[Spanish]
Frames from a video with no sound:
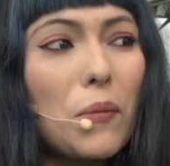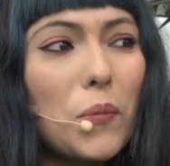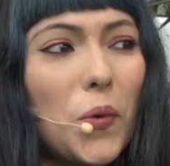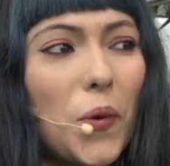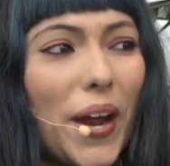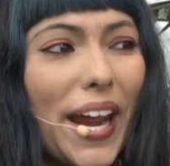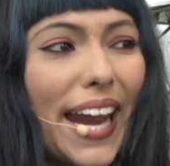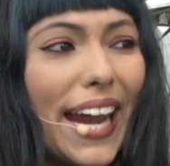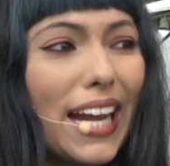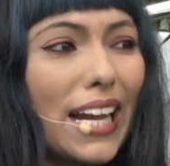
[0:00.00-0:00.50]

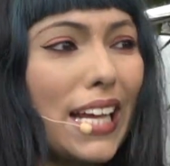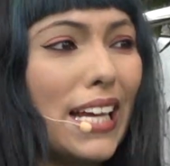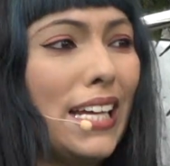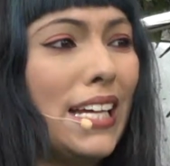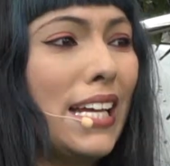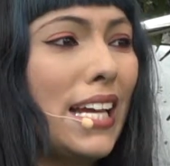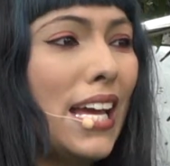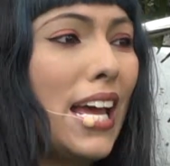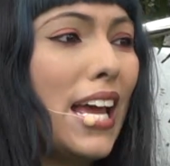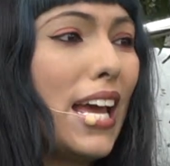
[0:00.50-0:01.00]
mujer,
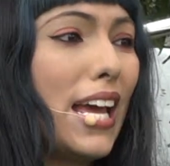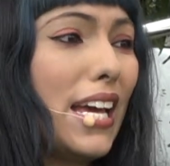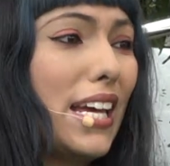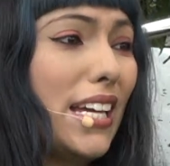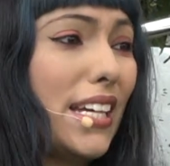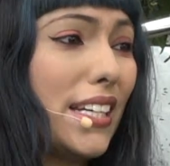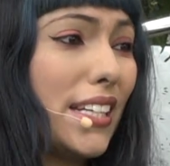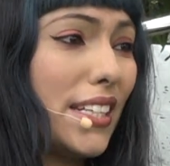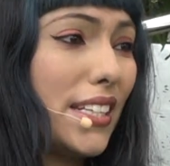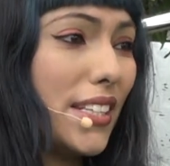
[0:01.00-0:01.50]

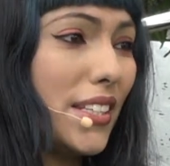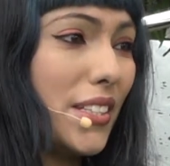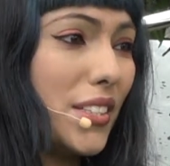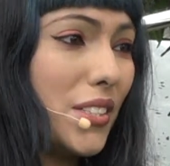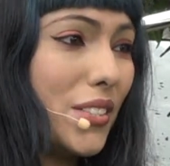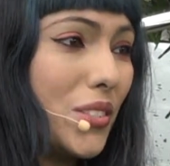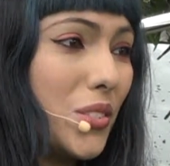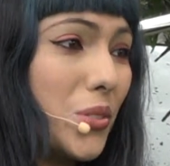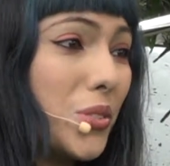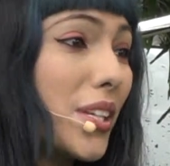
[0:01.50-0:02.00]

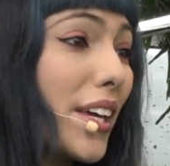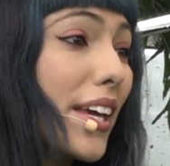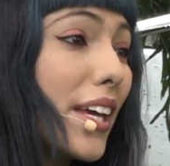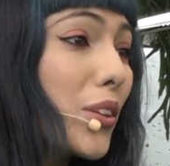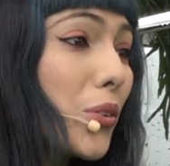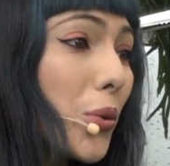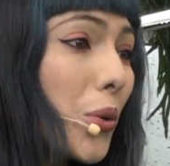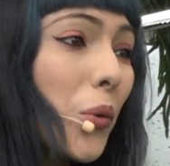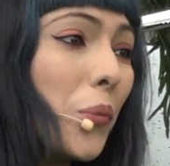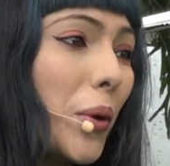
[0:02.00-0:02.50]
yo sé que
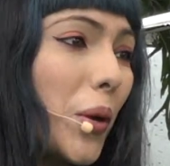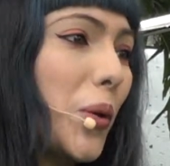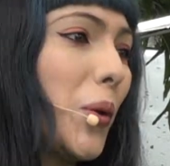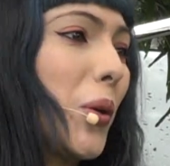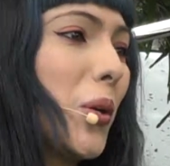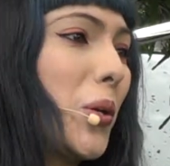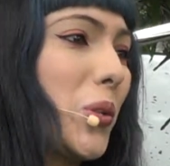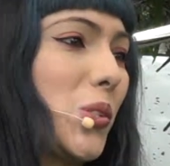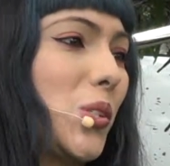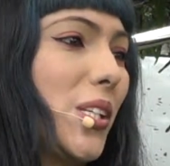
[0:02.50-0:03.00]
tú no me
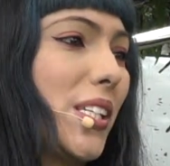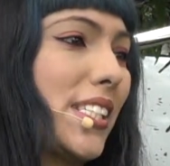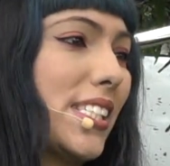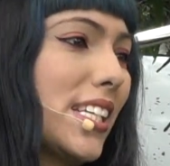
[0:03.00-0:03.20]
conoces,